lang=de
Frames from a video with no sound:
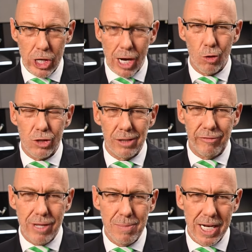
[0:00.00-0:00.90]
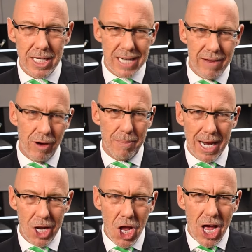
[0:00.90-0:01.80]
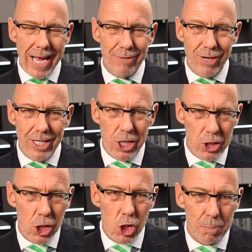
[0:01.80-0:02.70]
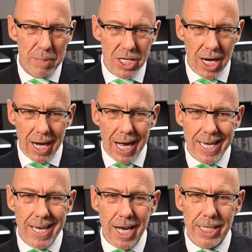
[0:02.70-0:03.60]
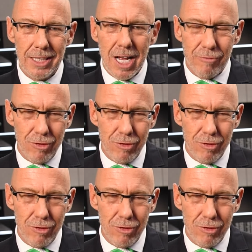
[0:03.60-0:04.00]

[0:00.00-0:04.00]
Ja, und dann fiel mir ganz einfach mal ein wenig die Spinnerei ein.